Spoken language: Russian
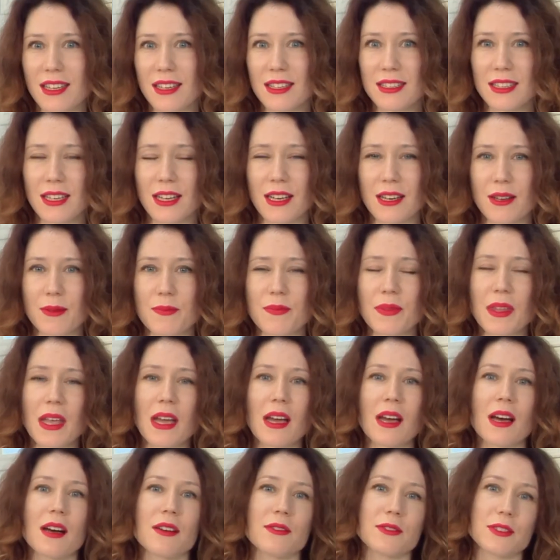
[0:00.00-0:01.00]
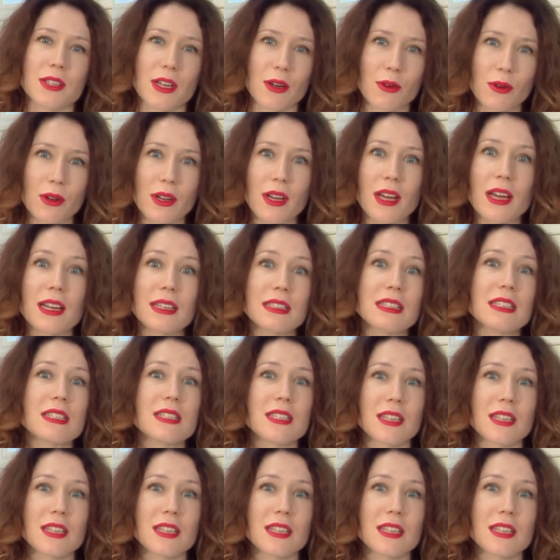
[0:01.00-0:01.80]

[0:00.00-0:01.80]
так далее. Второе – это